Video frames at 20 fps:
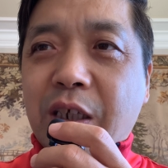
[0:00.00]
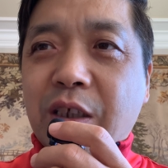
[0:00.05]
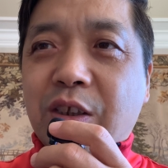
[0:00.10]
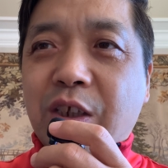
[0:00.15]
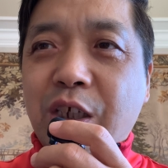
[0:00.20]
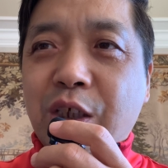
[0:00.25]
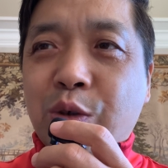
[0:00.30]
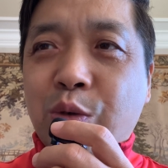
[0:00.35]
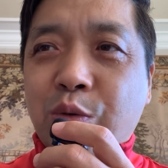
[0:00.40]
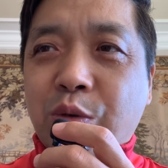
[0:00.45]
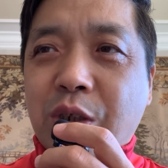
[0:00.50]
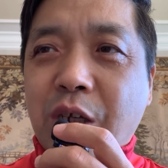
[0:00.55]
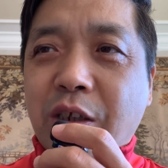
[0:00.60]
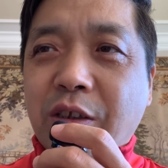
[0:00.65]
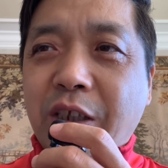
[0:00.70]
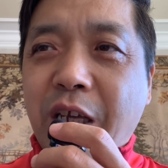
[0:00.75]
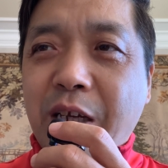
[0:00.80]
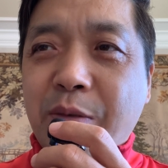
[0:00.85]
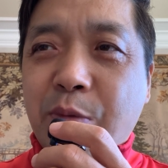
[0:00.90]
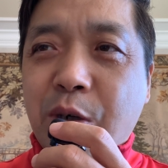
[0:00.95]
地图
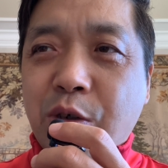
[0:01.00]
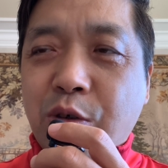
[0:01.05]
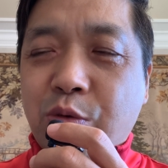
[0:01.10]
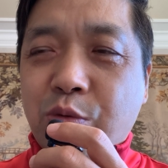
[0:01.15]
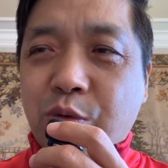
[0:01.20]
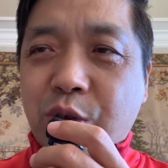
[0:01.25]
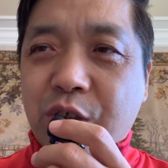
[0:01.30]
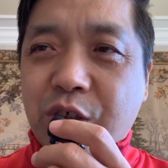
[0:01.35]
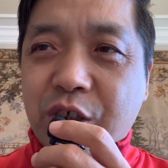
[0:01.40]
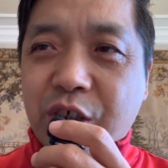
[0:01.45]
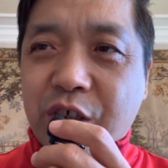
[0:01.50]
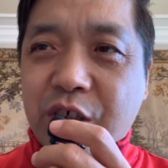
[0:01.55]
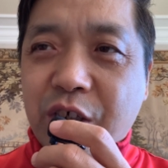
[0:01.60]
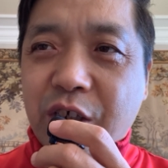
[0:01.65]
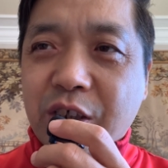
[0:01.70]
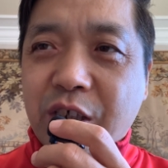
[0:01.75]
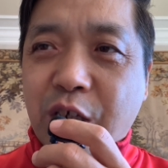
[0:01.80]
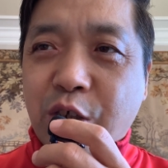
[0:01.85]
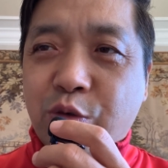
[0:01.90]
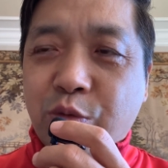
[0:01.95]
上内蒙古只
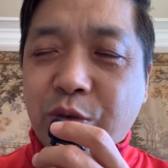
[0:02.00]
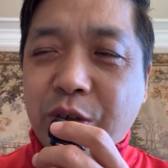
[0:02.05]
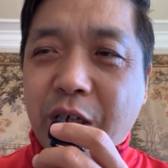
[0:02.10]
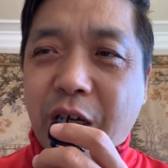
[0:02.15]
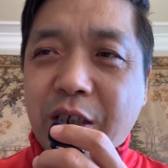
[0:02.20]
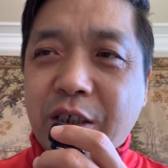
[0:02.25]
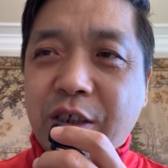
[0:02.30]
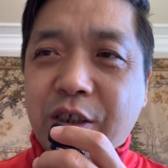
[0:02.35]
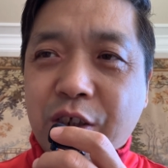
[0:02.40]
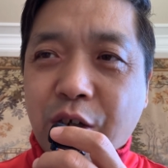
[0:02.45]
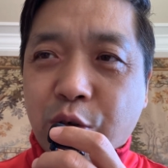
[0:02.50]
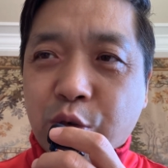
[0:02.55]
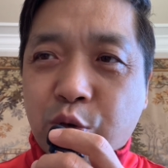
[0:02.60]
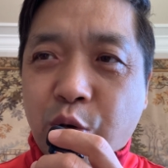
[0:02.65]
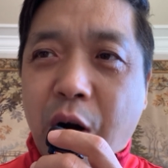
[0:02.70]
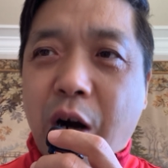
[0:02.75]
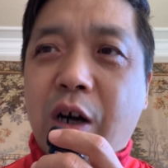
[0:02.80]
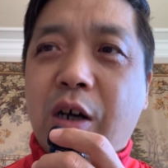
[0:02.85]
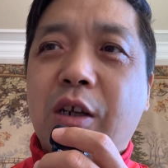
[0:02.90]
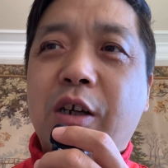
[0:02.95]
剩下中间一小
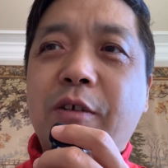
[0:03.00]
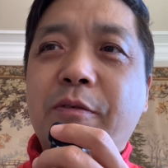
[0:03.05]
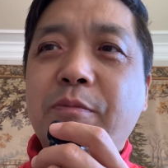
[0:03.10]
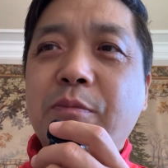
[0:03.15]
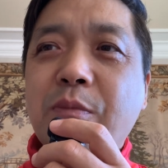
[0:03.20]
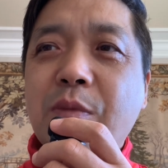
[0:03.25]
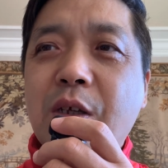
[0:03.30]
段了。